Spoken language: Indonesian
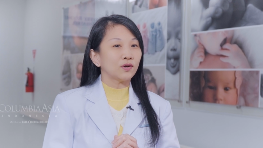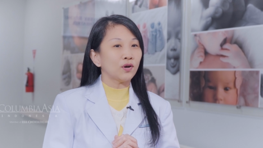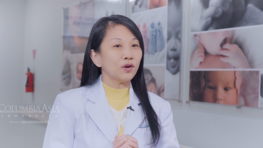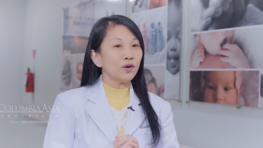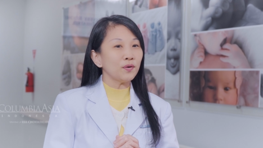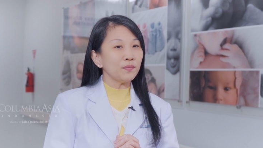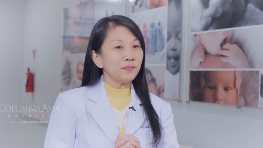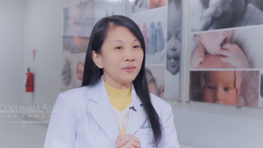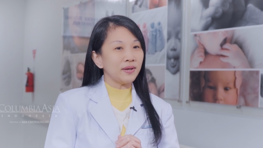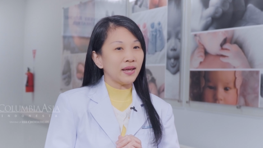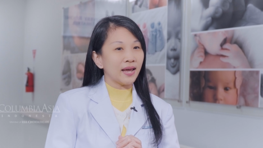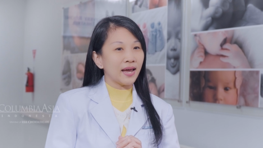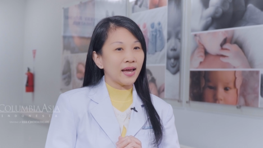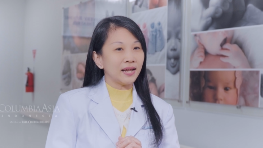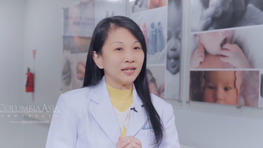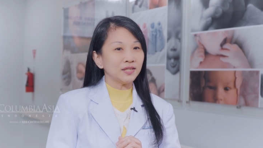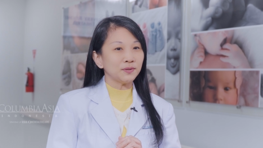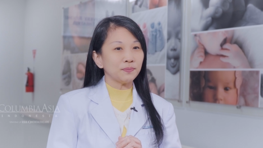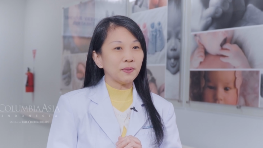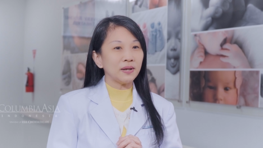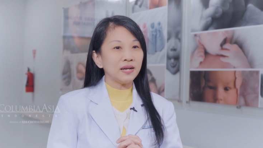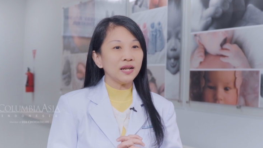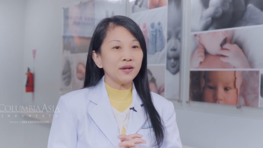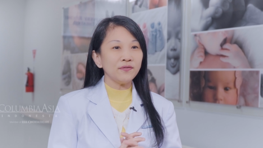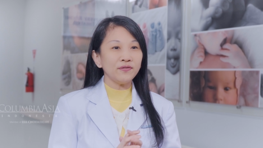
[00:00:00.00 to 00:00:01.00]
Kolombian,
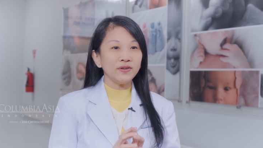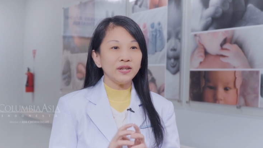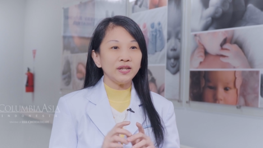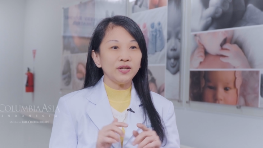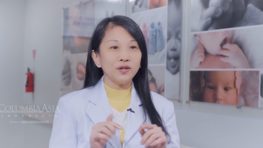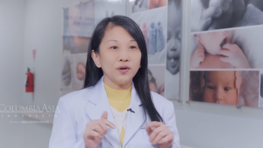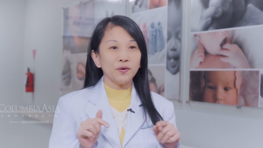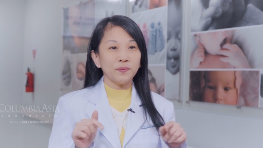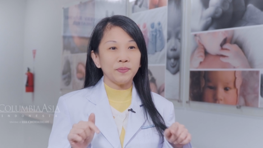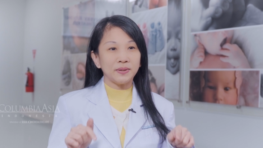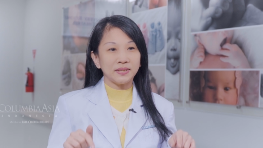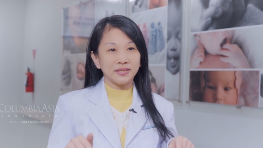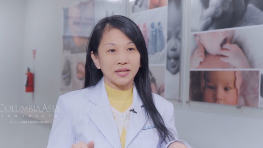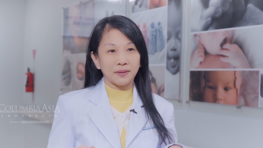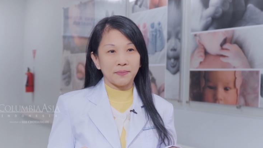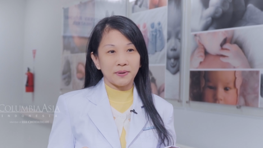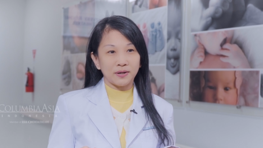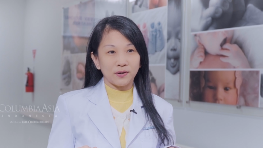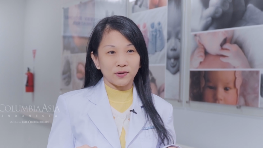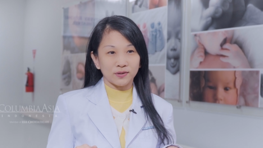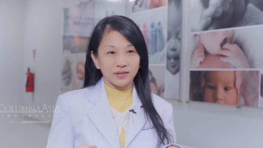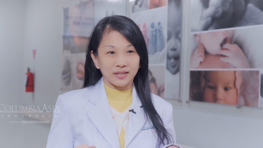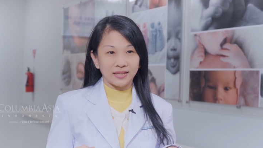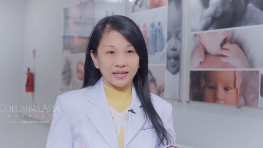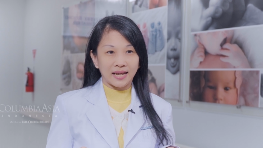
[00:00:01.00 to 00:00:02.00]
pada video
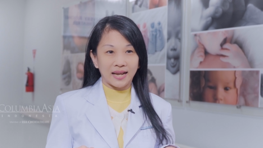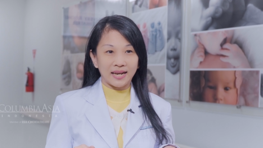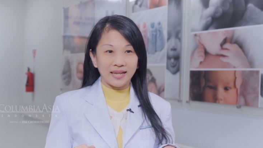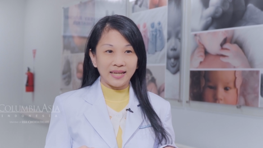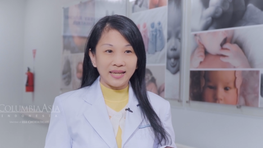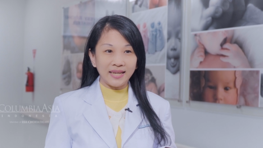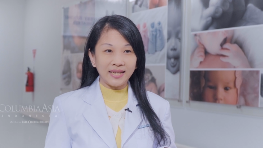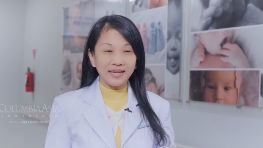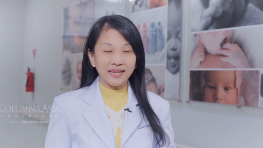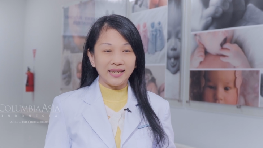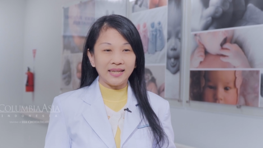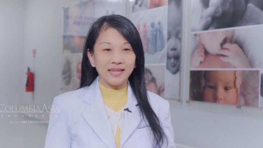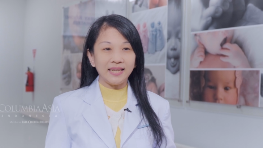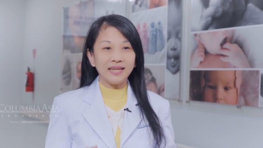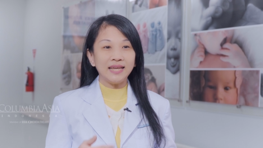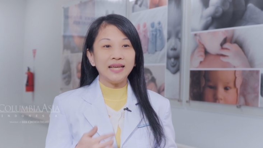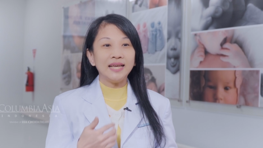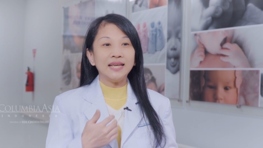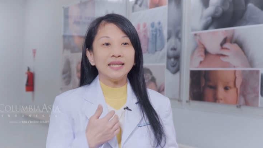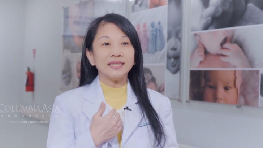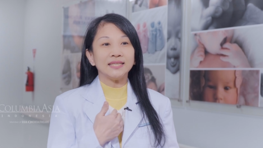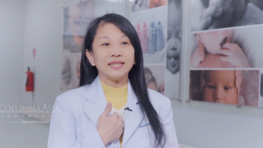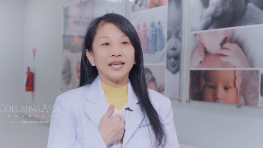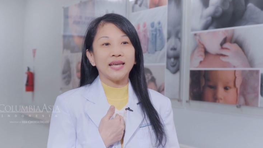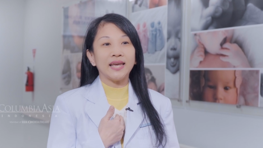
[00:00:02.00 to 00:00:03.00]
bersama dokter kali ini,
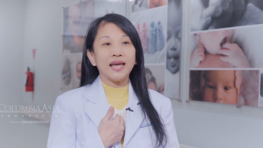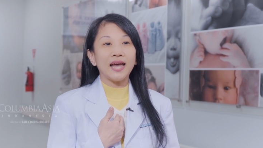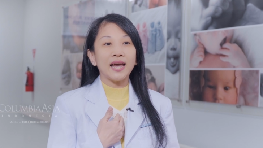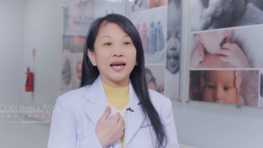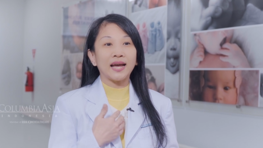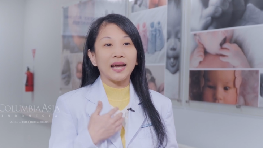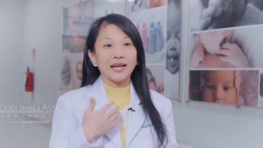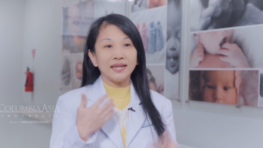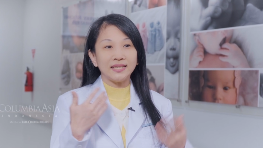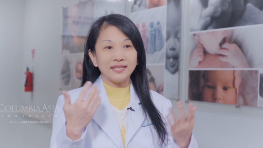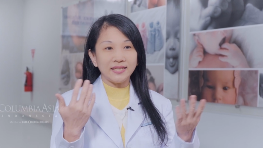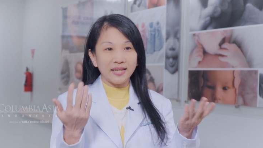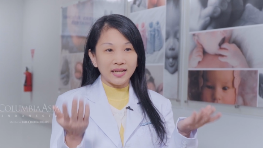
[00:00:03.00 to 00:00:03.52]
saya akan